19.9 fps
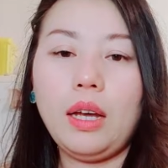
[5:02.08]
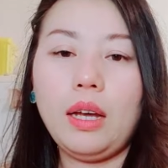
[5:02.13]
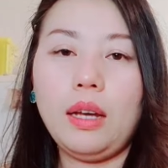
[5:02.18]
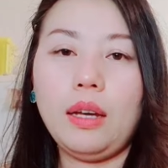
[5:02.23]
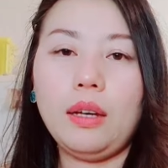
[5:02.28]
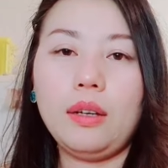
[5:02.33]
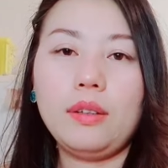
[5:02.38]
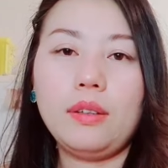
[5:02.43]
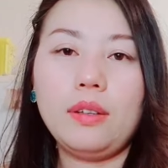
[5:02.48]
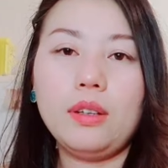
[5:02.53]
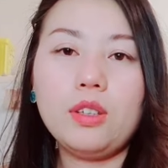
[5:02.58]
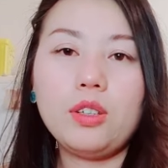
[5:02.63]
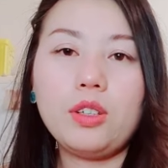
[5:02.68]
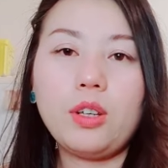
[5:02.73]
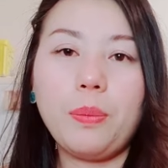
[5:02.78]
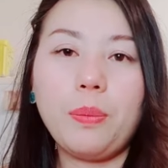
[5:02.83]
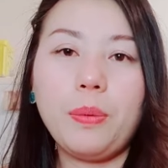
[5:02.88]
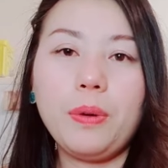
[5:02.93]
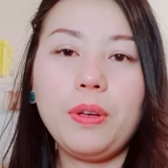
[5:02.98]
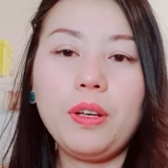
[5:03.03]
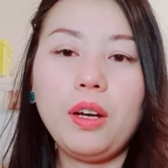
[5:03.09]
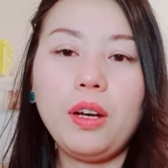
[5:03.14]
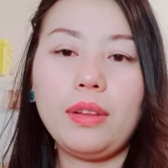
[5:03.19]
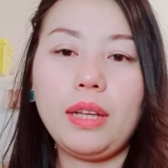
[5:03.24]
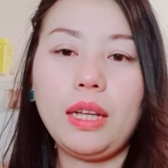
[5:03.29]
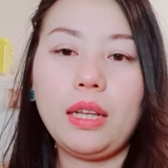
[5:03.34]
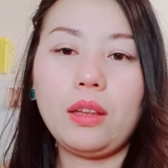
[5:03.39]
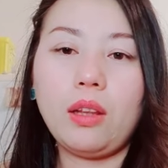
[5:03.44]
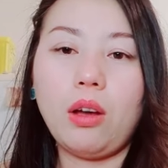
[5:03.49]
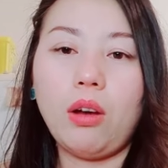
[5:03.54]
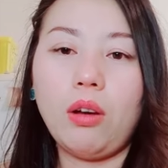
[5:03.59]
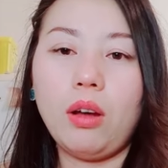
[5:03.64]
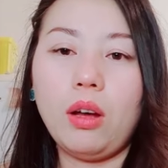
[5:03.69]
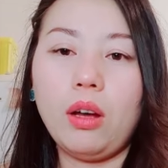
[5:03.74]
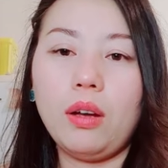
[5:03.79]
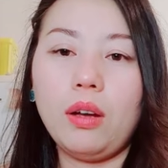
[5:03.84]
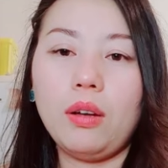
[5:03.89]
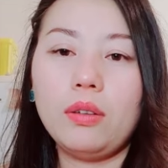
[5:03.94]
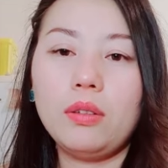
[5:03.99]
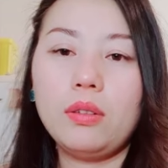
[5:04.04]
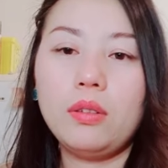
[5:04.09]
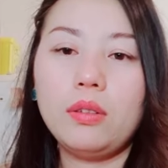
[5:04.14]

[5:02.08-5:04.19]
à nhớ cho chậm khi họ tiktok à